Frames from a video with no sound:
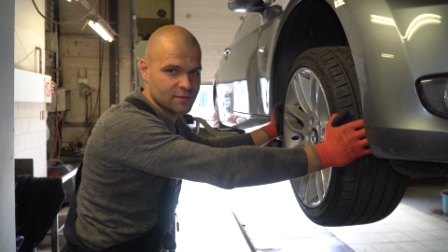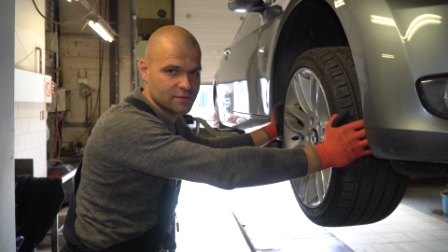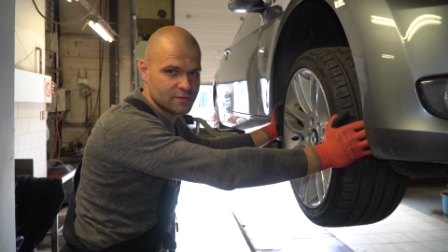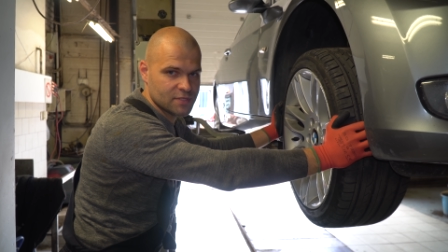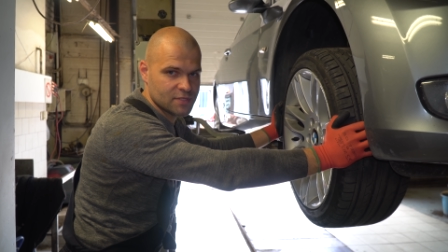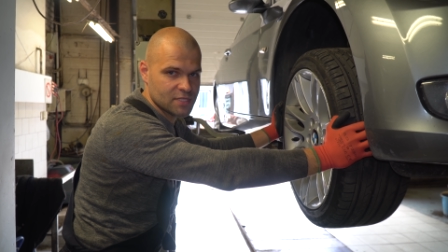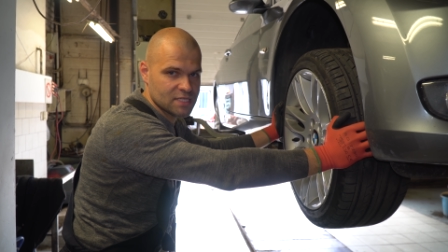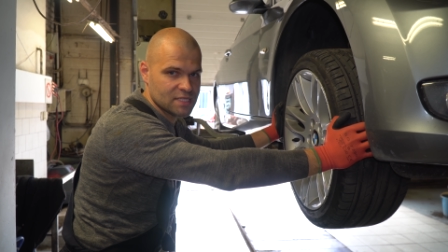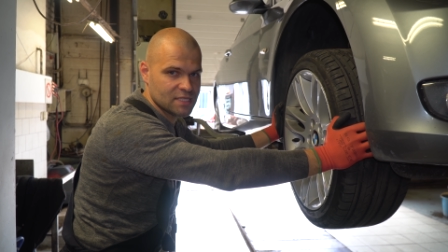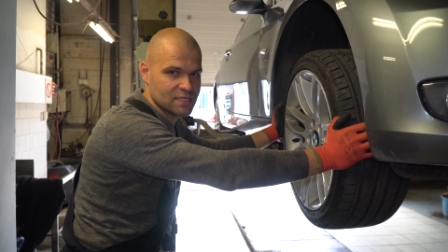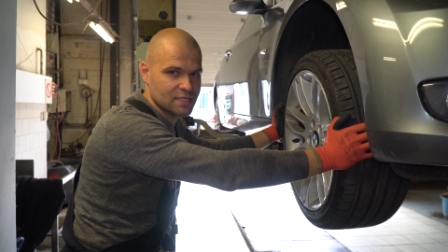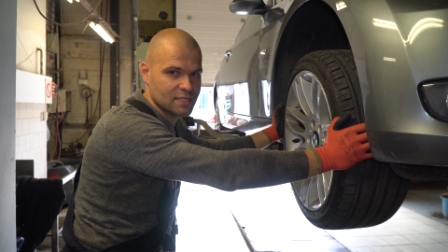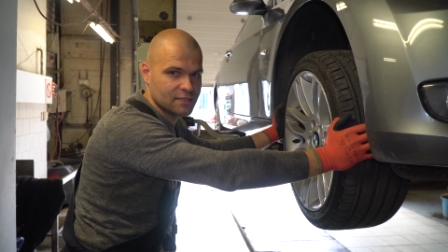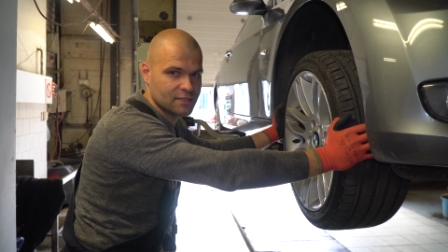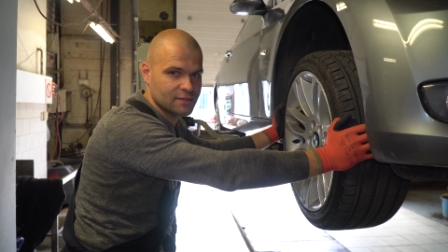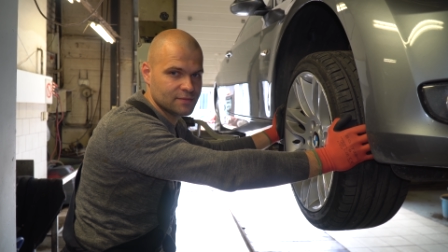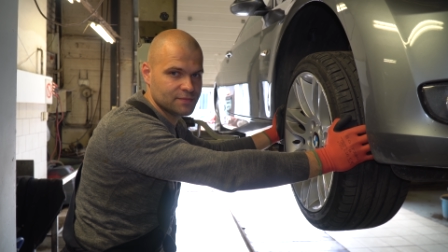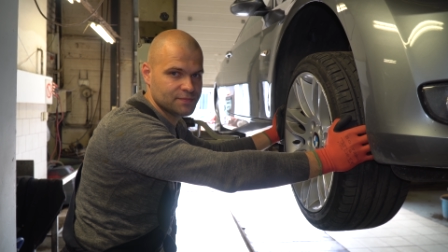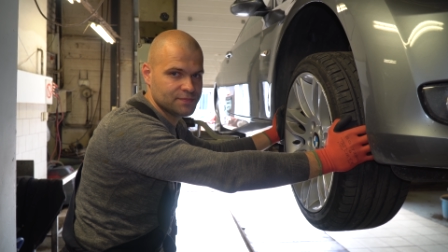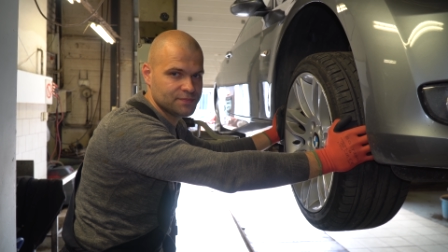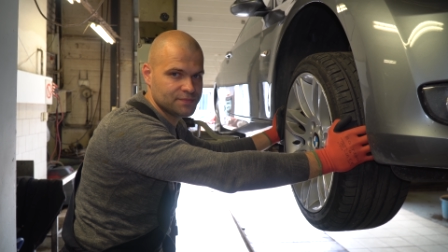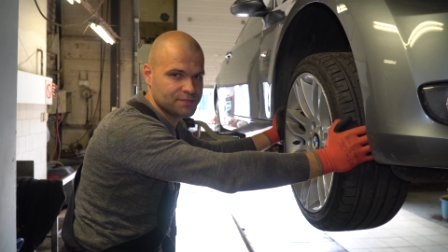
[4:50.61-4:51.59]
в ЦСДД.
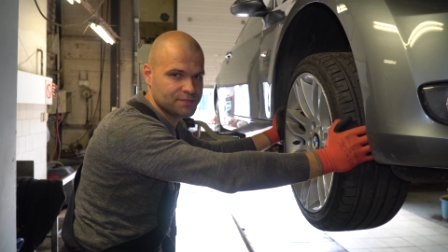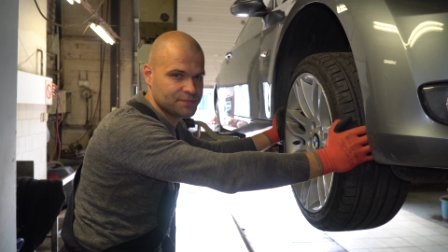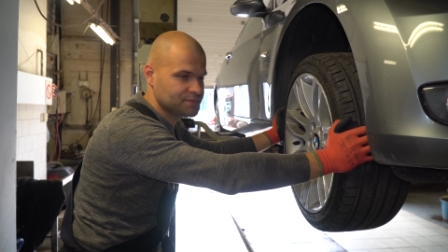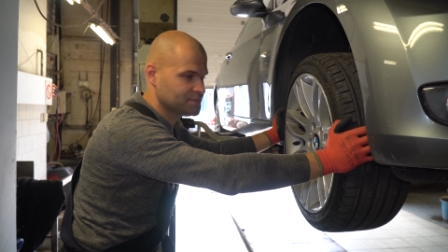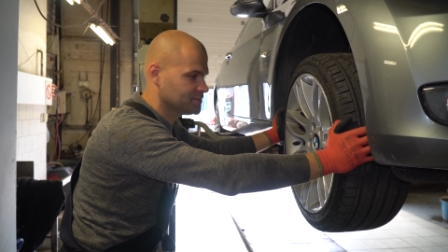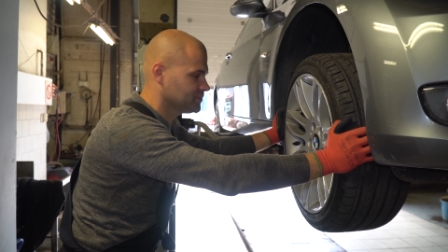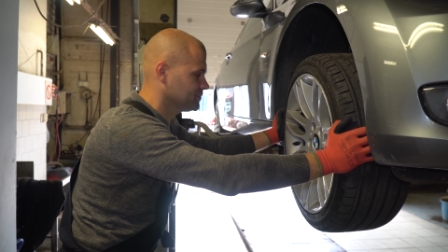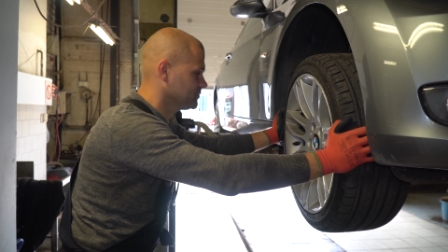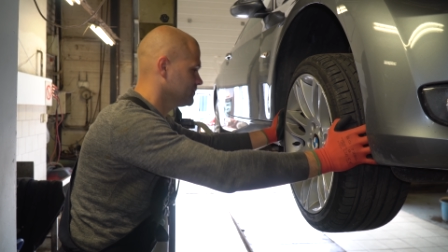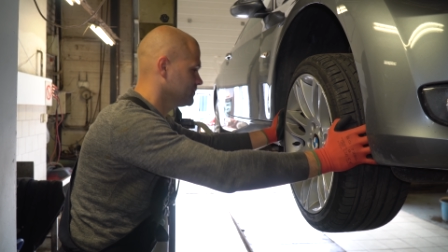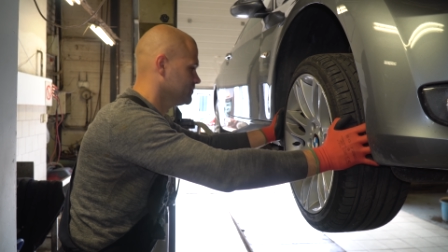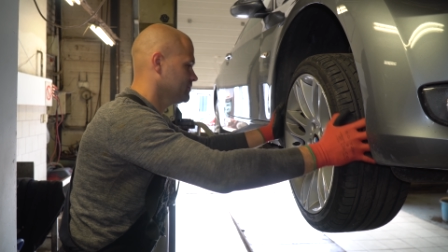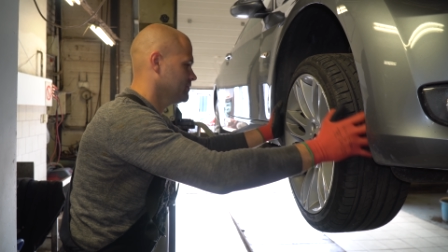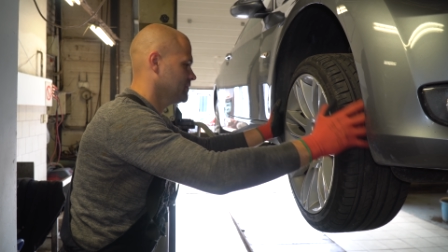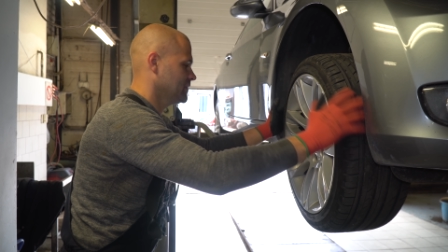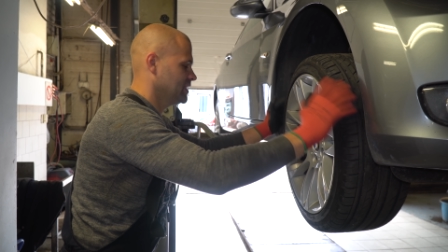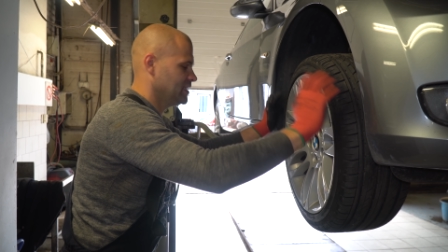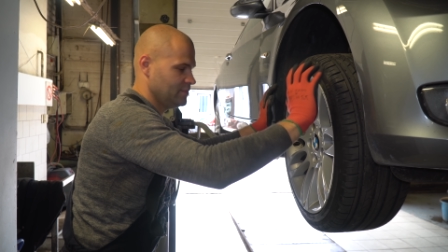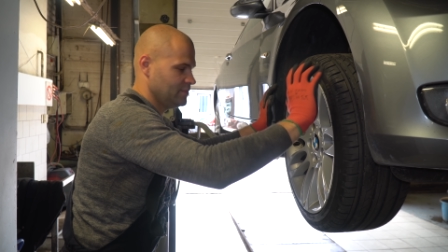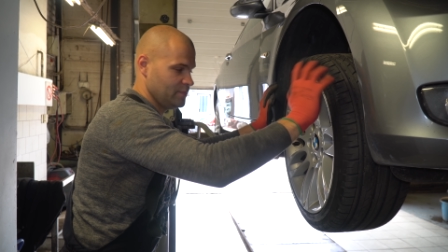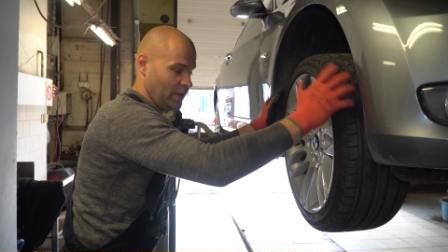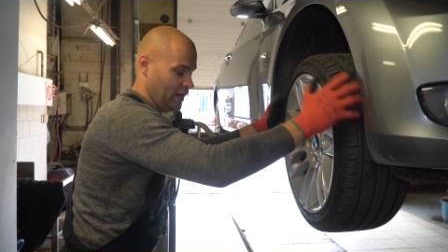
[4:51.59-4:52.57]

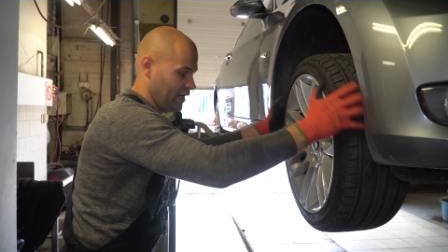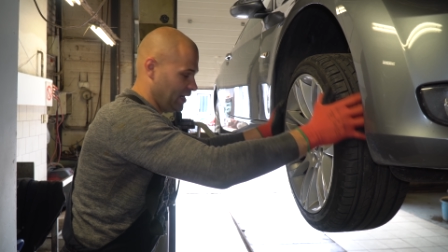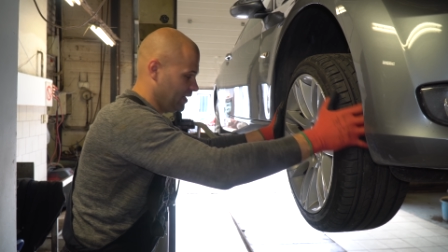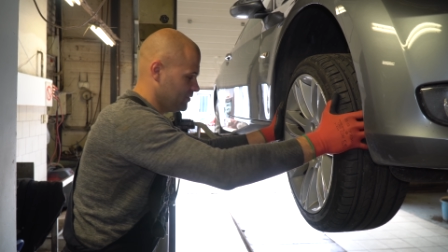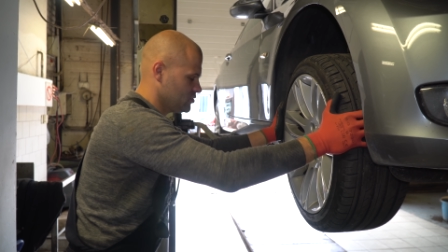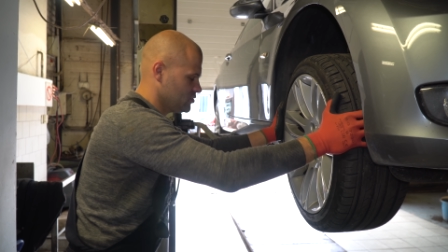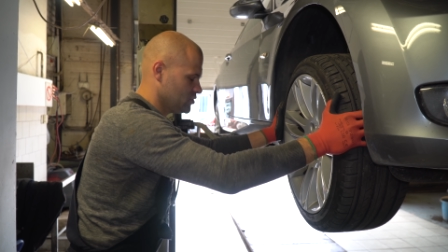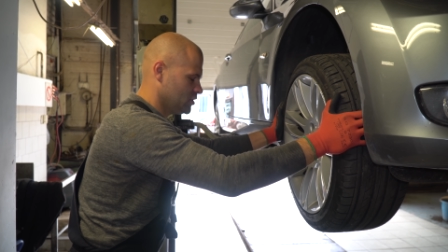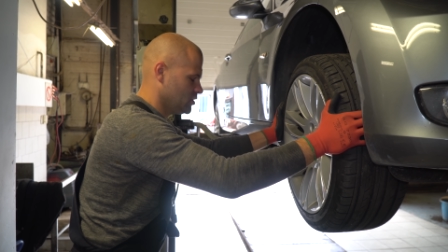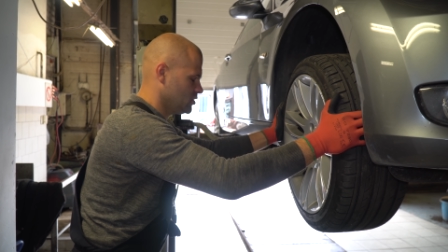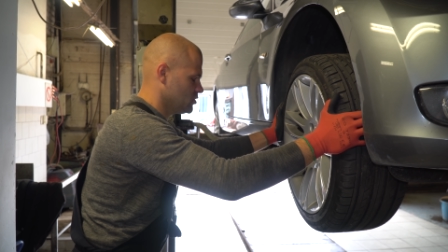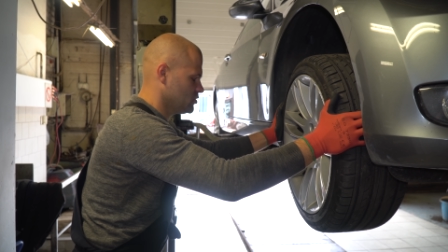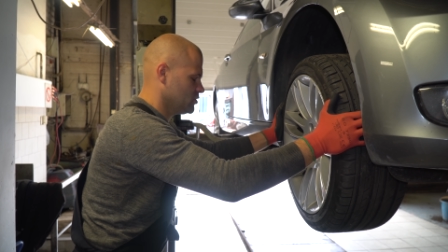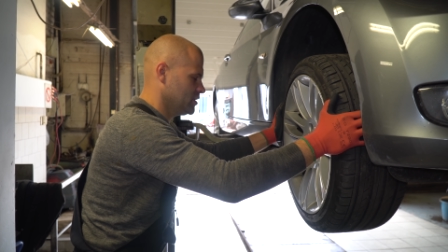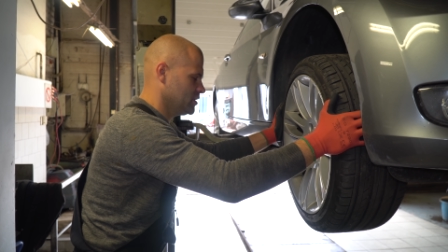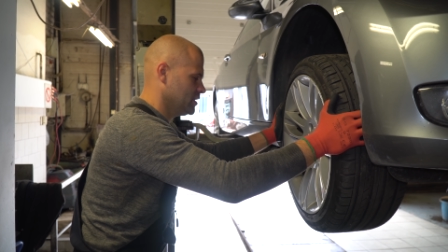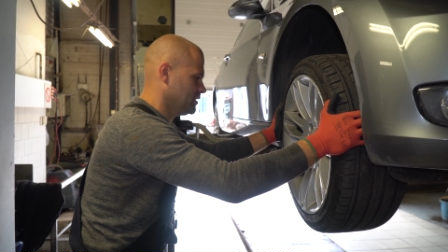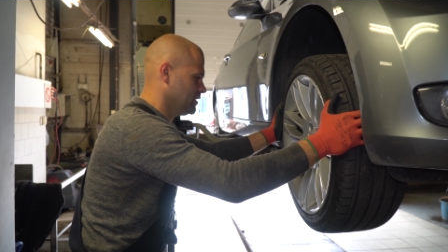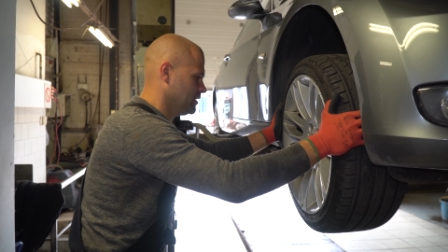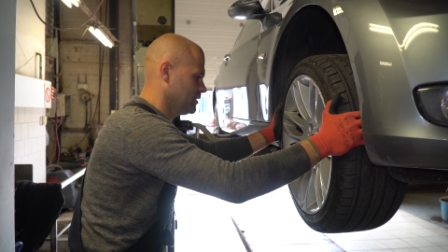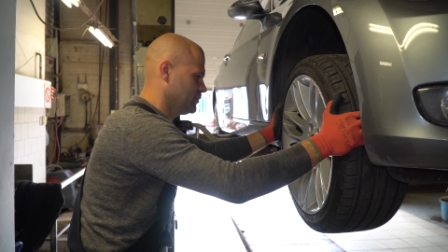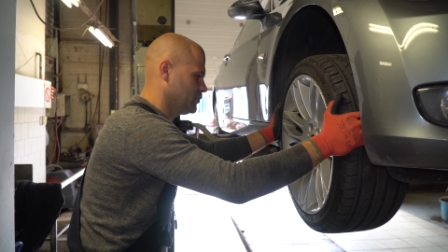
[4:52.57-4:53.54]
Пока все хорошо,
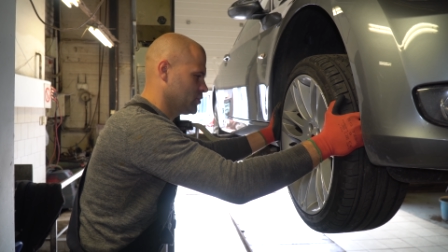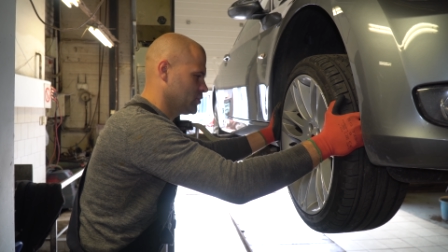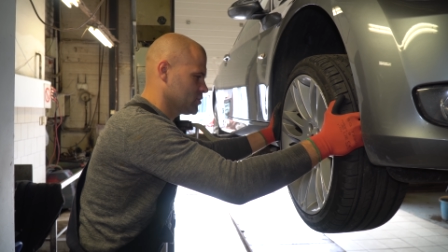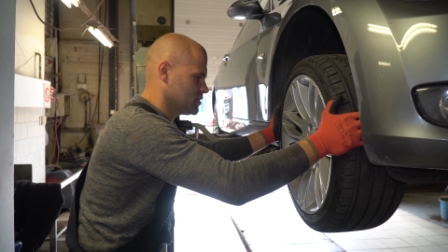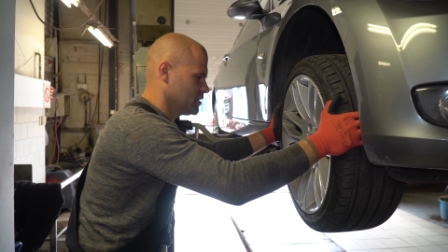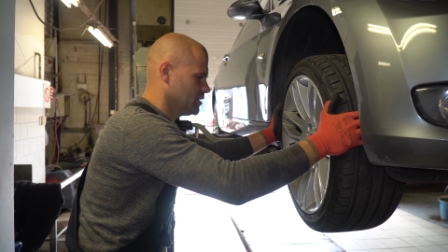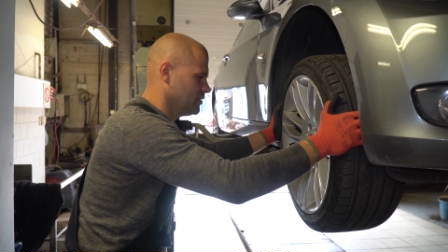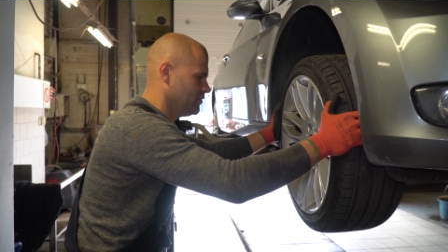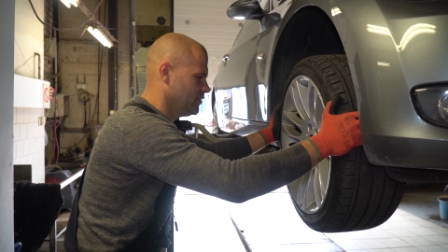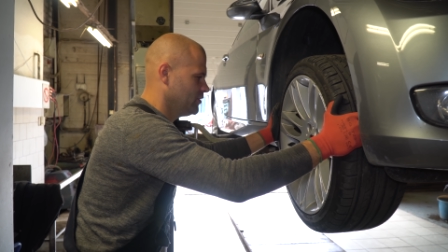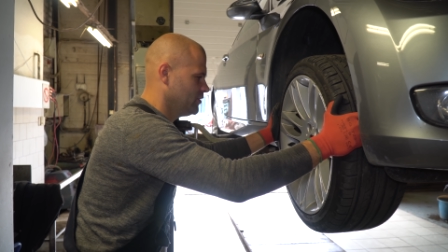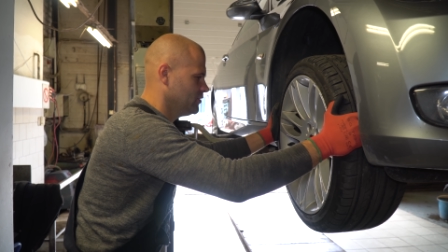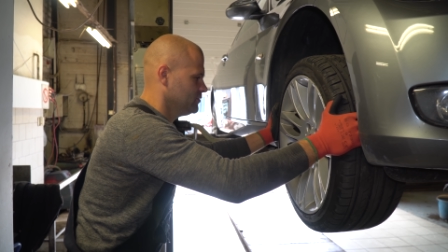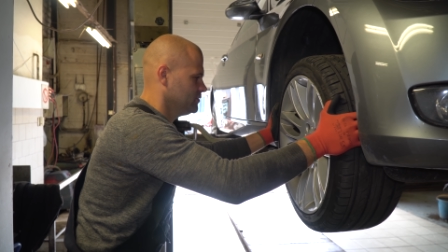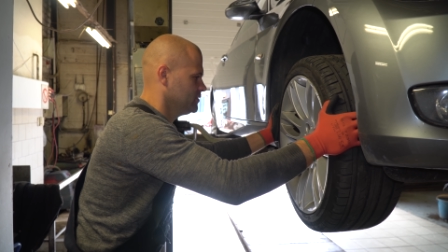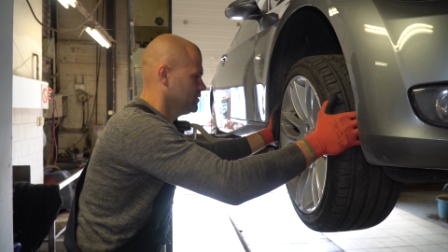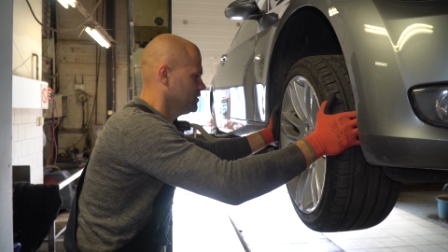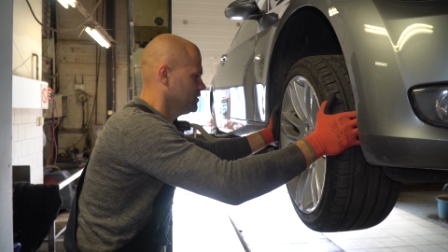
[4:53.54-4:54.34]
я так просто говорю.